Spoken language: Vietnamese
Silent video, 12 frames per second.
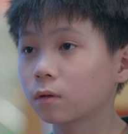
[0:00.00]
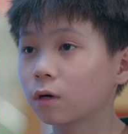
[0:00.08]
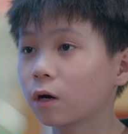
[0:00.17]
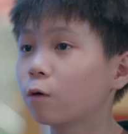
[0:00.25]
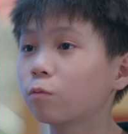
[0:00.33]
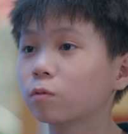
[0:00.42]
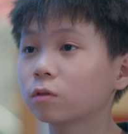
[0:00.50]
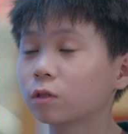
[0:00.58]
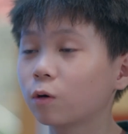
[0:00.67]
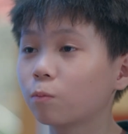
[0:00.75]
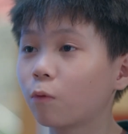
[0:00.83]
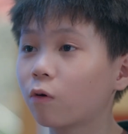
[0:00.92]
Không,
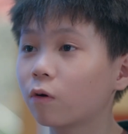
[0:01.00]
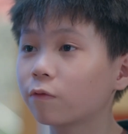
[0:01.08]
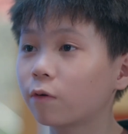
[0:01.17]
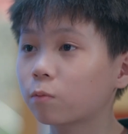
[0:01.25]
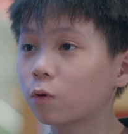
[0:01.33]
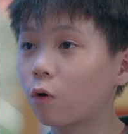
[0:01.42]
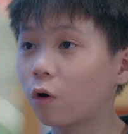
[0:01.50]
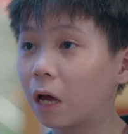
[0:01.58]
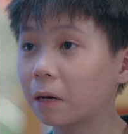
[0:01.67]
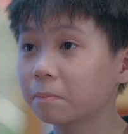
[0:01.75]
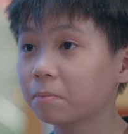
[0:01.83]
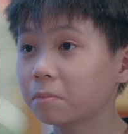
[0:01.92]
trông bố cũng phong độ
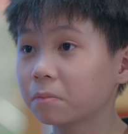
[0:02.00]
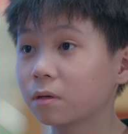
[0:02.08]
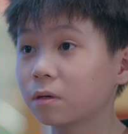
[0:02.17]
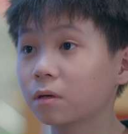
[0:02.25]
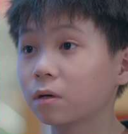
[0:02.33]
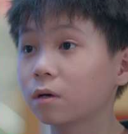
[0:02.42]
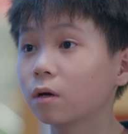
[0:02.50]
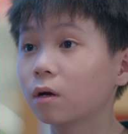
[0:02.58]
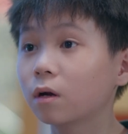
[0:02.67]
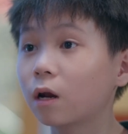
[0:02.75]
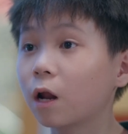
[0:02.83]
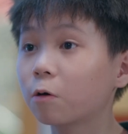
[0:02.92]
lắm.
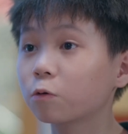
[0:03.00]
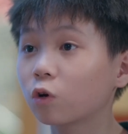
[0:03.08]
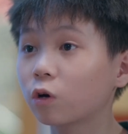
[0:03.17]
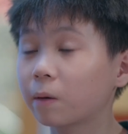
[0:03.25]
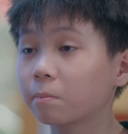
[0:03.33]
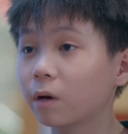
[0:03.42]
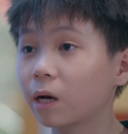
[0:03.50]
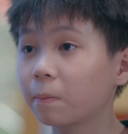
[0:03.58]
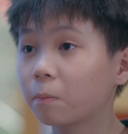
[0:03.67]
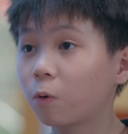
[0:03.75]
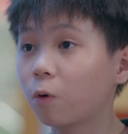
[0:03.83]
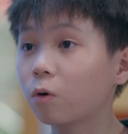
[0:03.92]
Lâu rồi mới
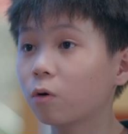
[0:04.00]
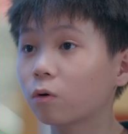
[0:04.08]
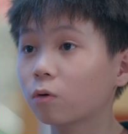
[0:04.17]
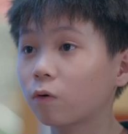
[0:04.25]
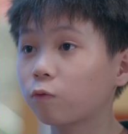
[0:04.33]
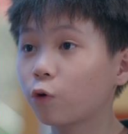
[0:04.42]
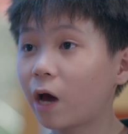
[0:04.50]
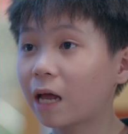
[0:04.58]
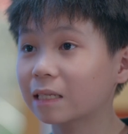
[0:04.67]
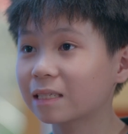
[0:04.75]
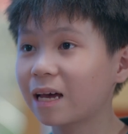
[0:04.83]
gặp bố nhá, con vui hẳn